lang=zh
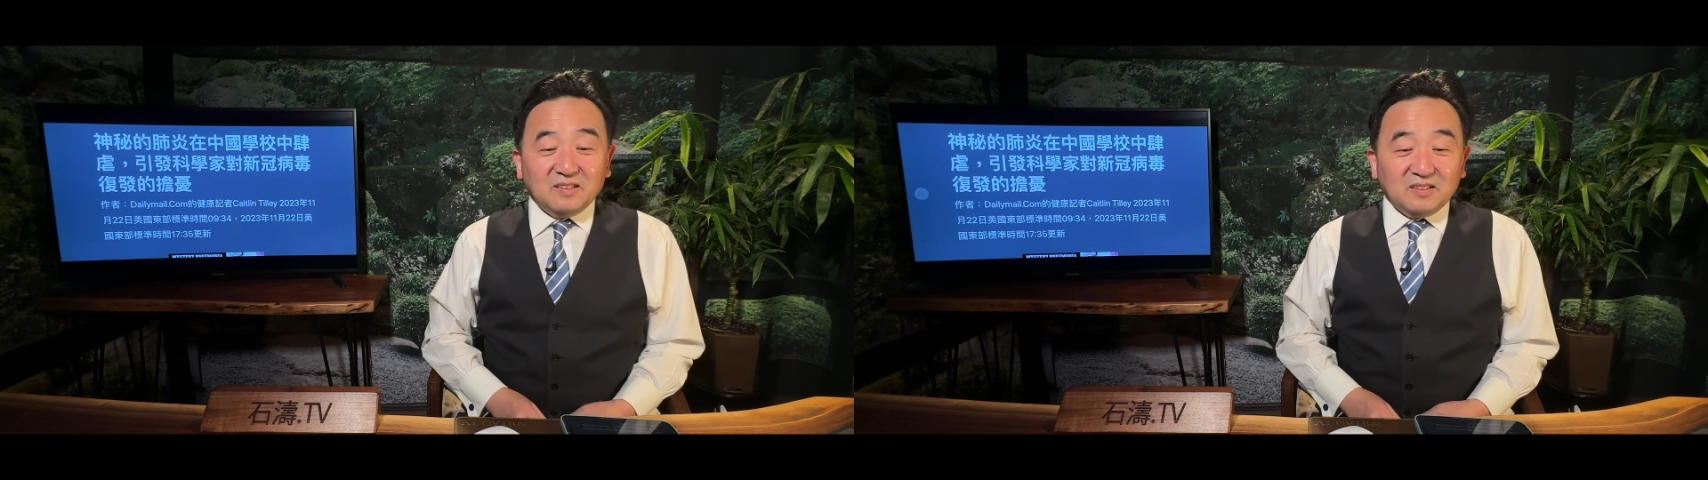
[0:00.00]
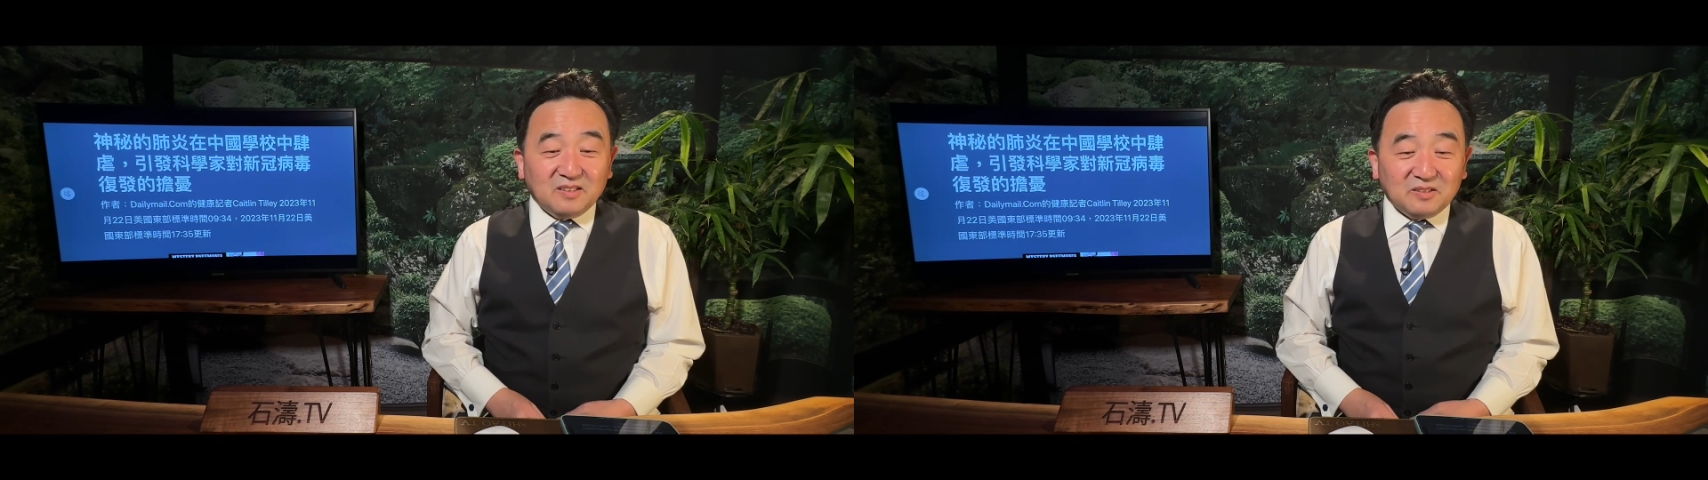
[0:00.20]

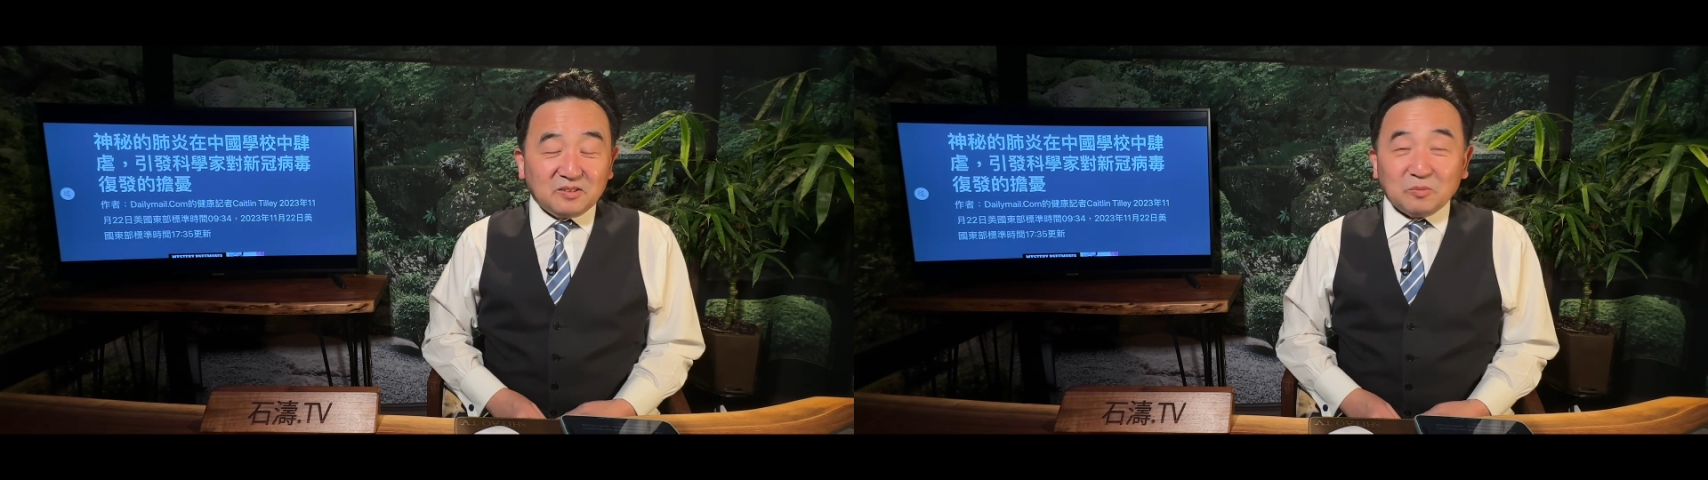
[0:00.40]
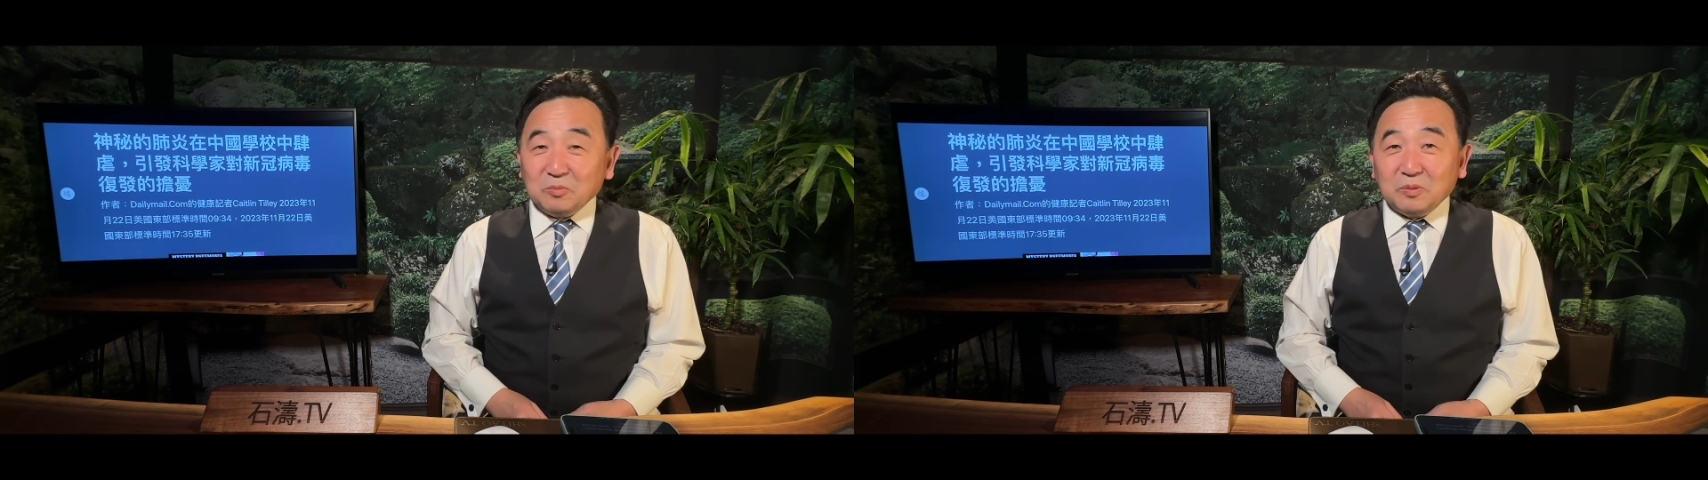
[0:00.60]
呃，
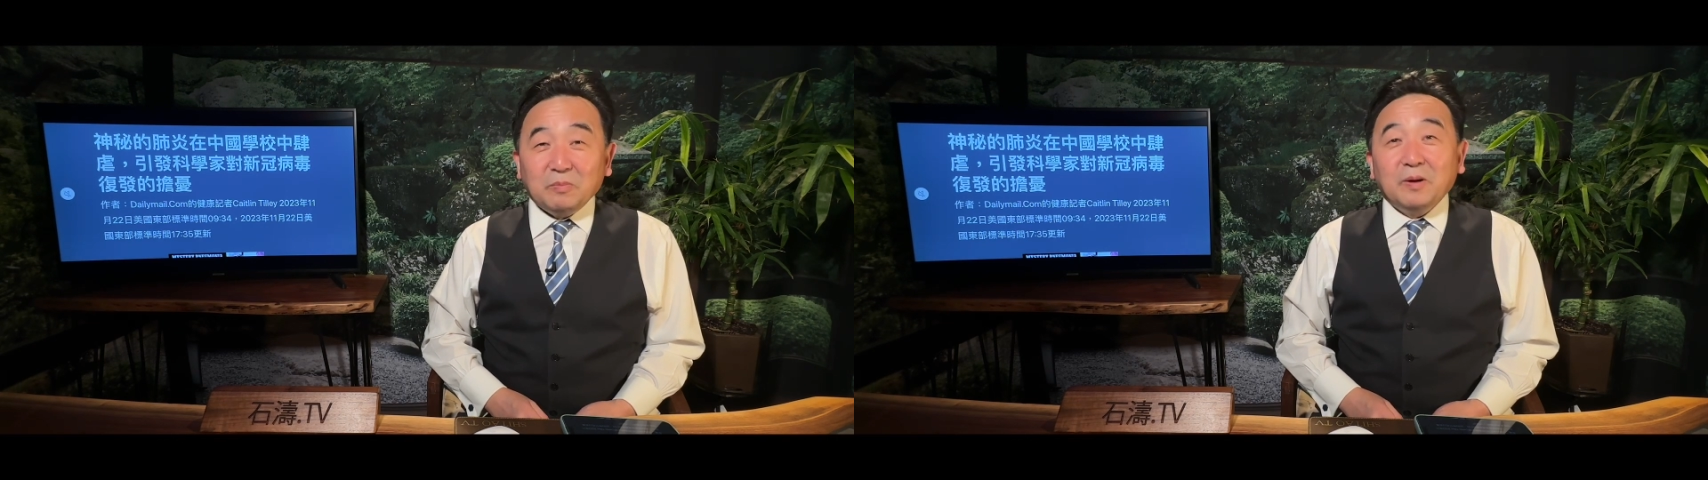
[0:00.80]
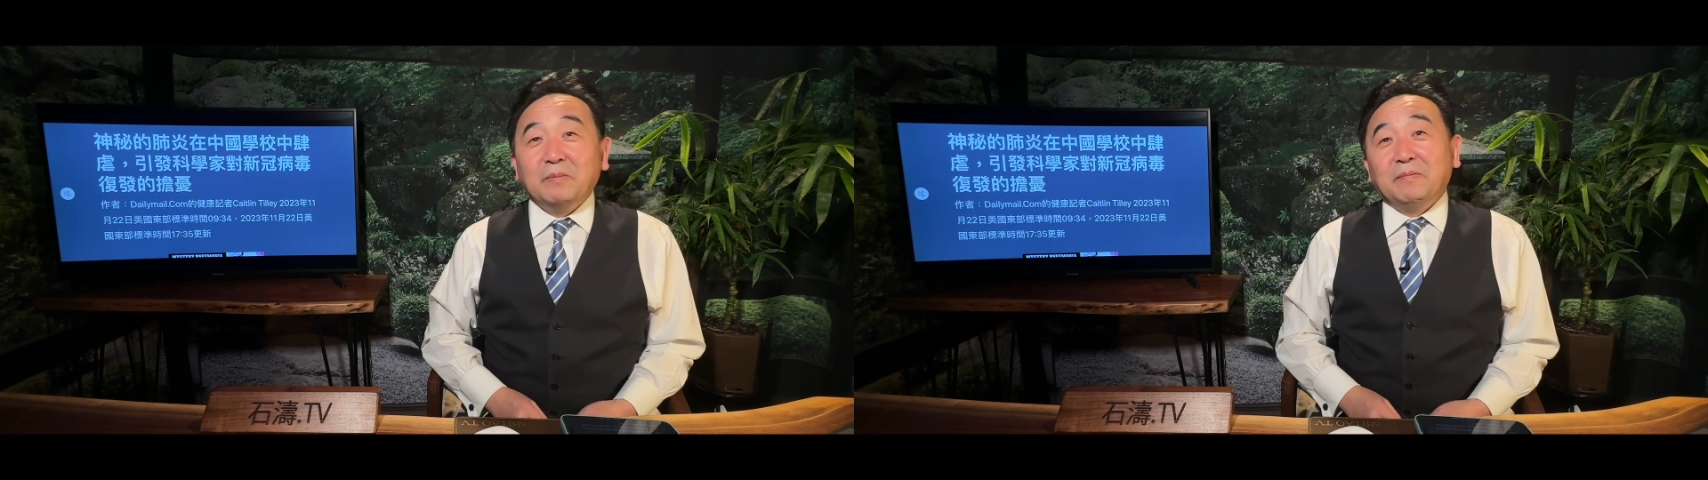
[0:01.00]
这
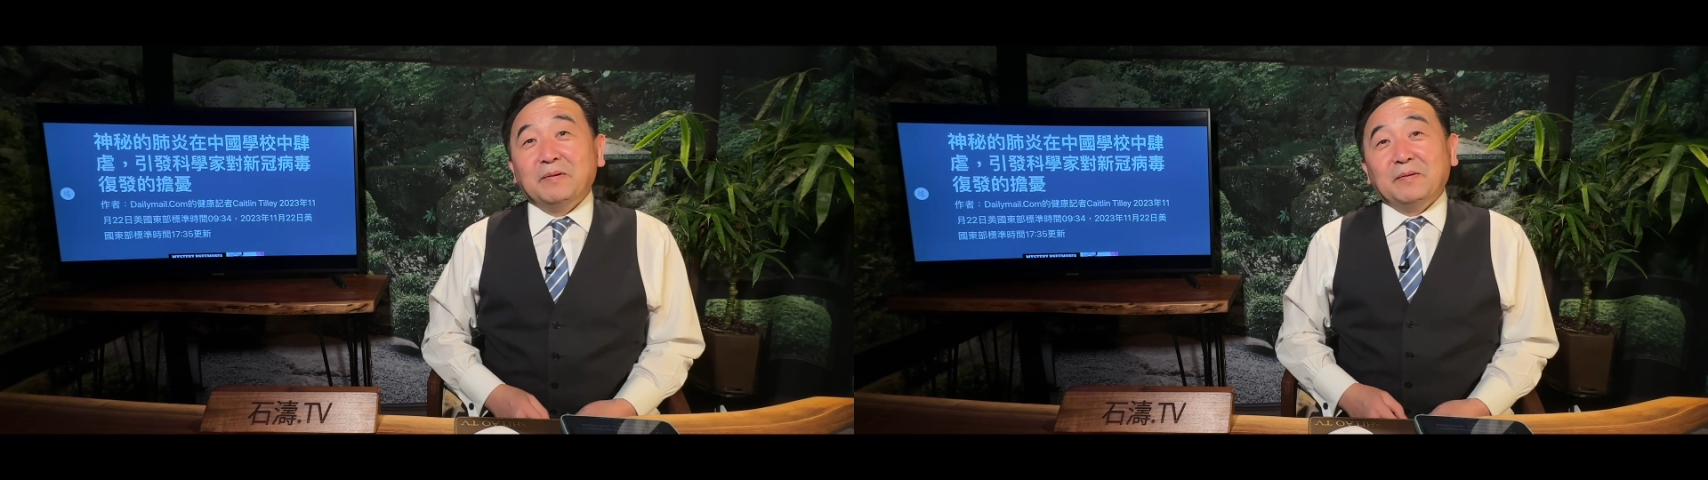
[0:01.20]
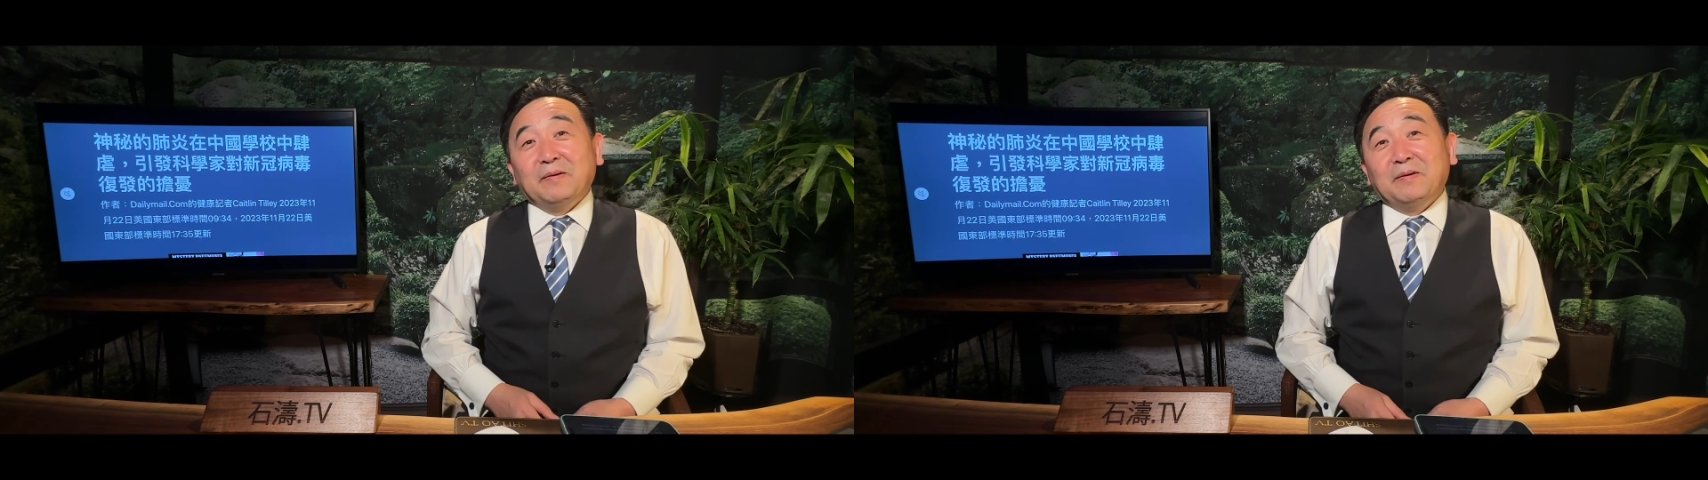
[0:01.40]
不
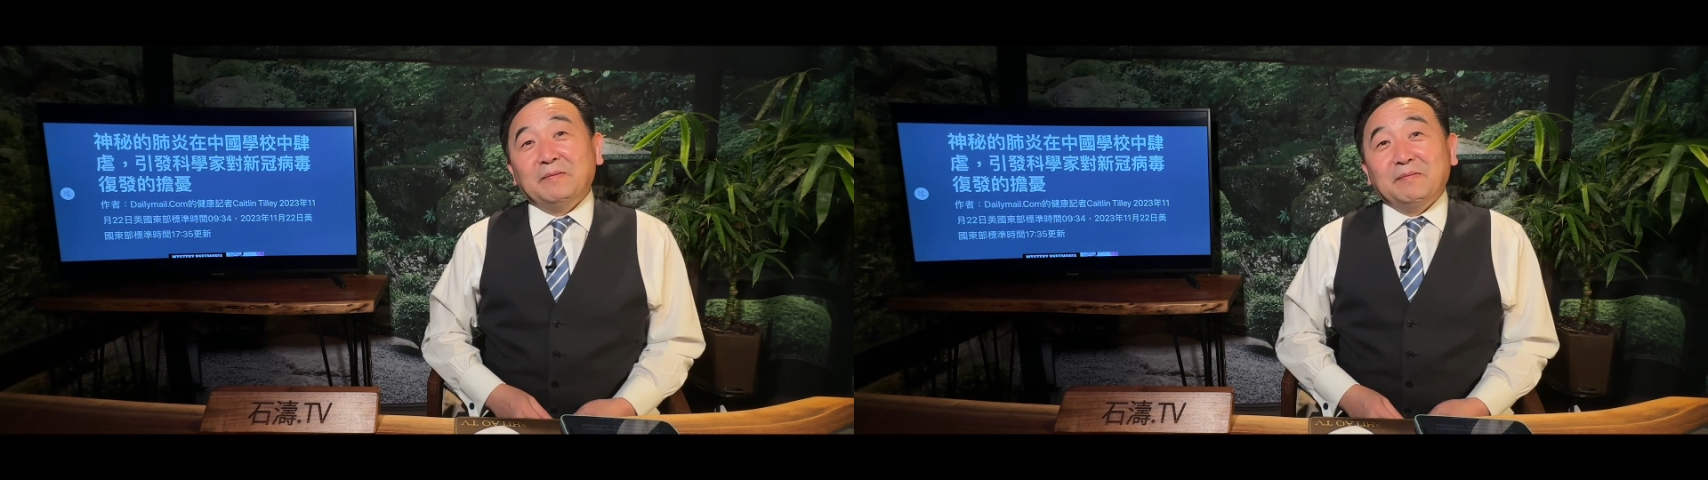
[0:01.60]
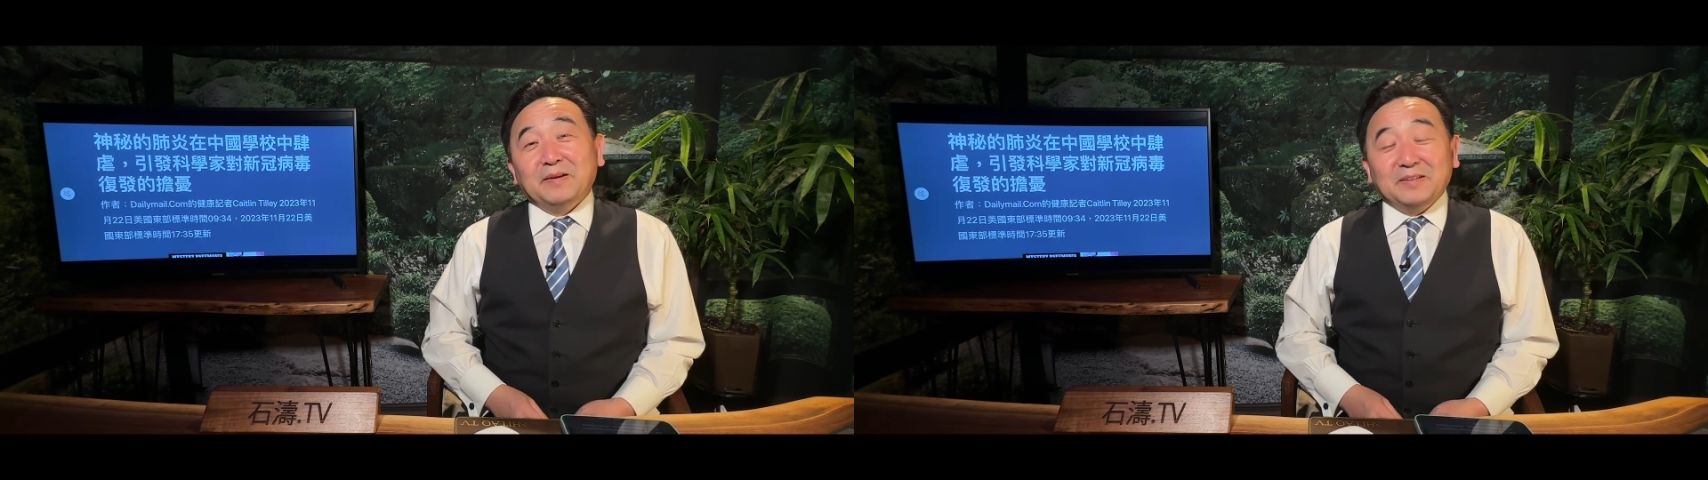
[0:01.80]
不，